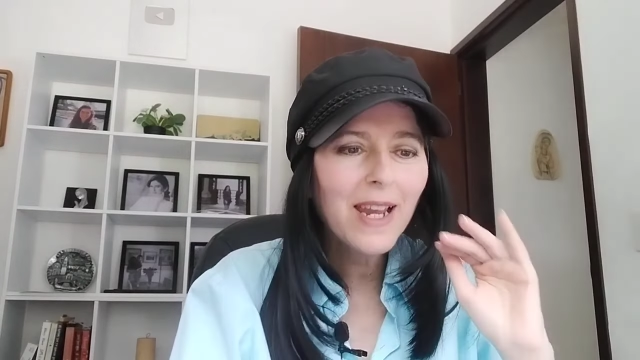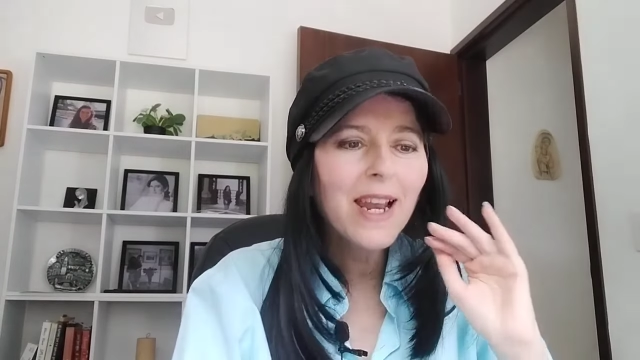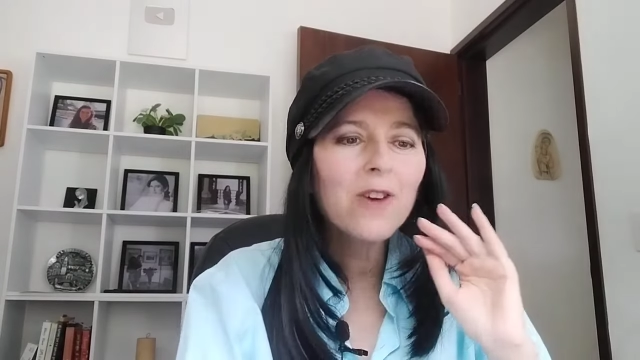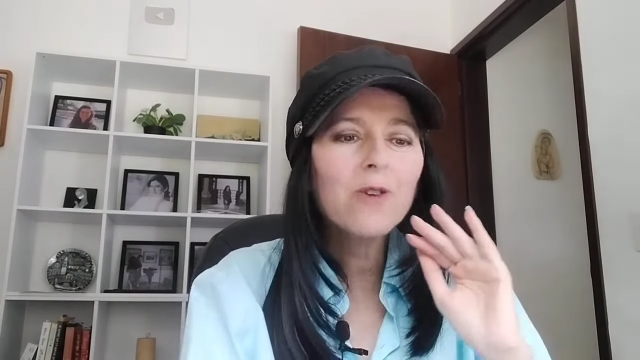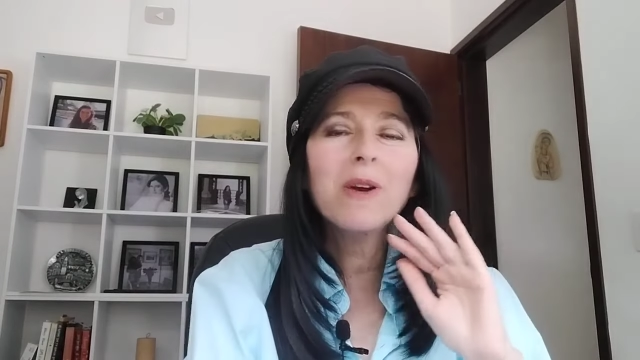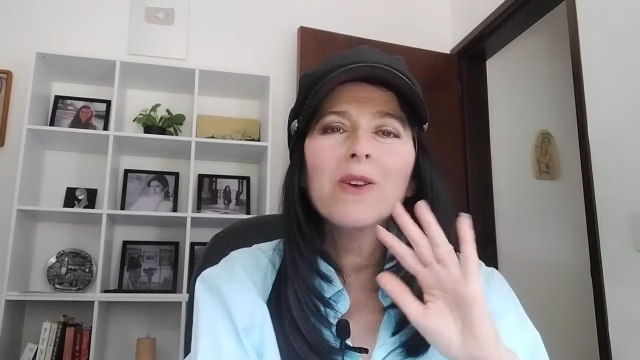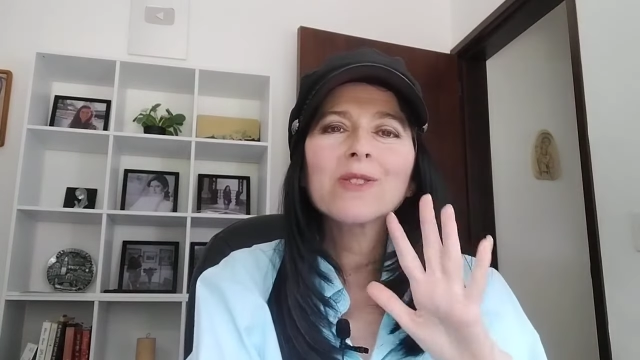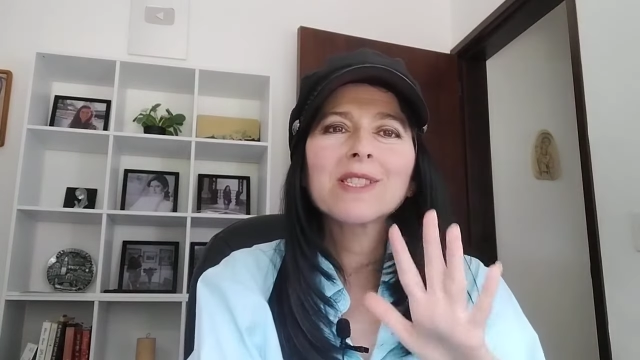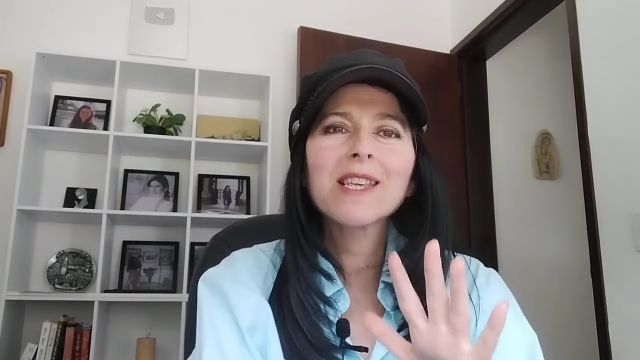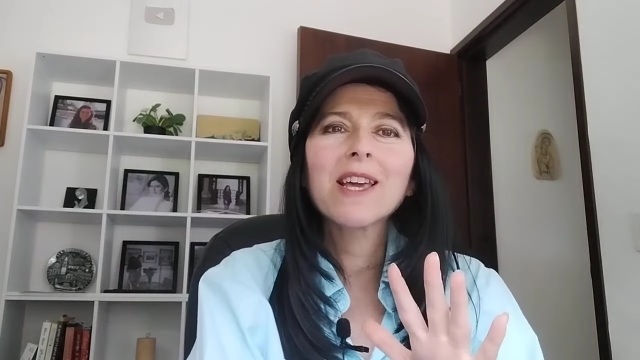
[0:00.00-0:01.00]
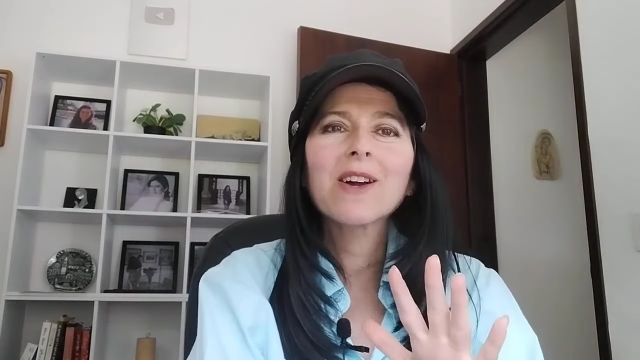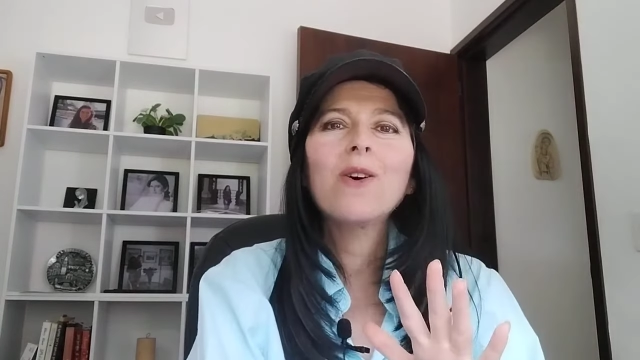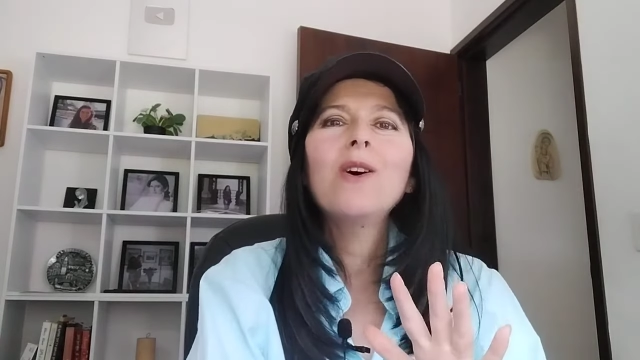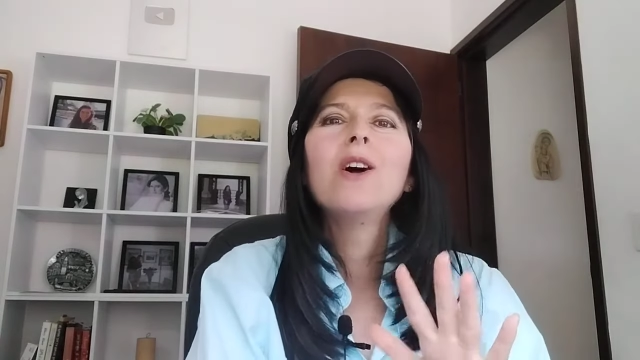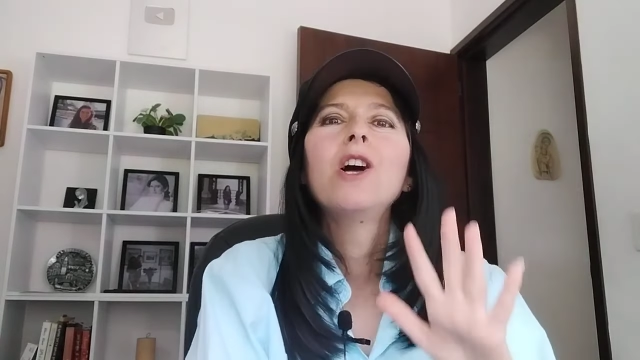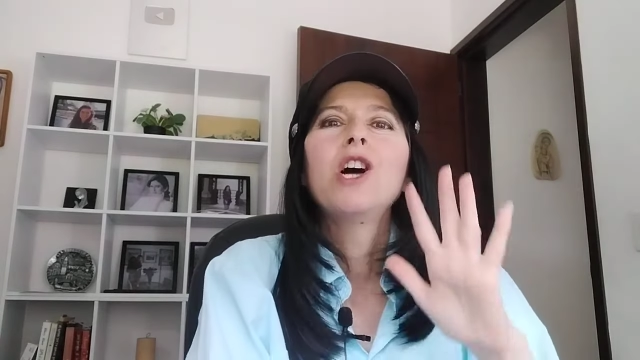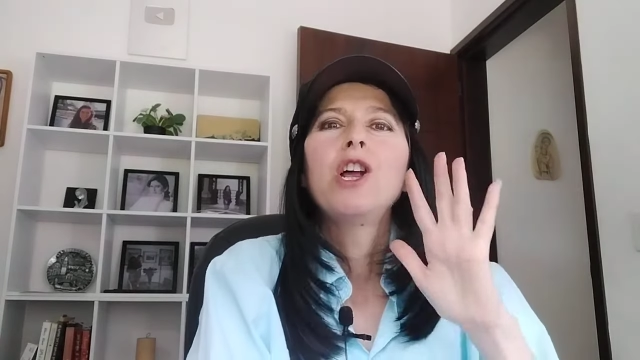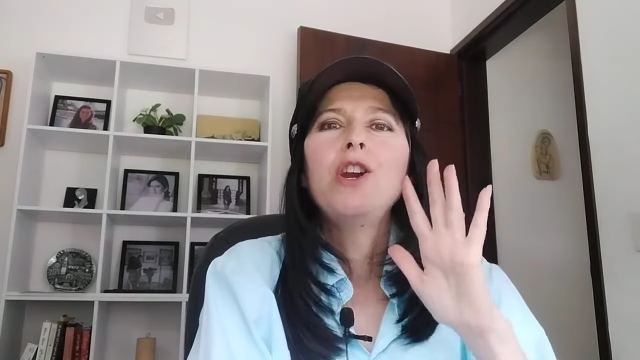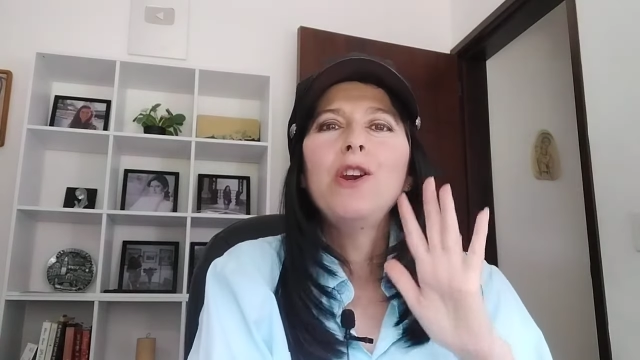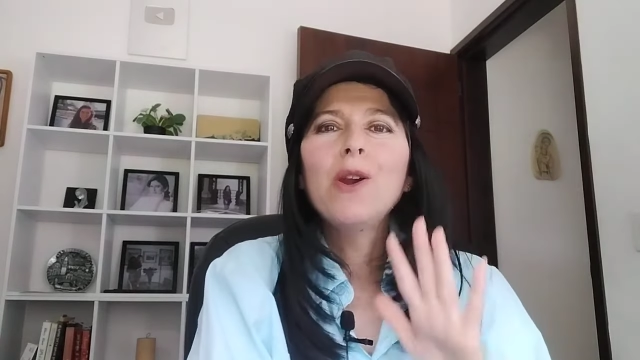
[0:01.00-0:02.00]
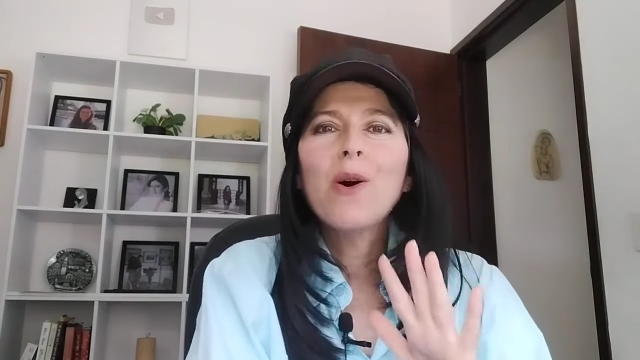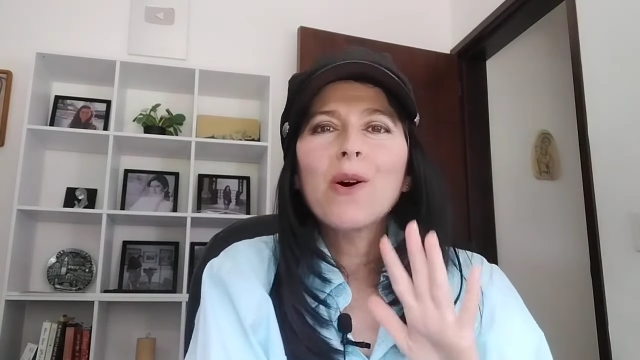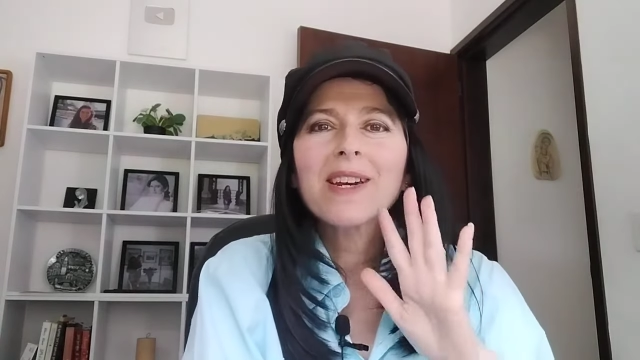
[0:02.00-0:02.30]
En la número 5, no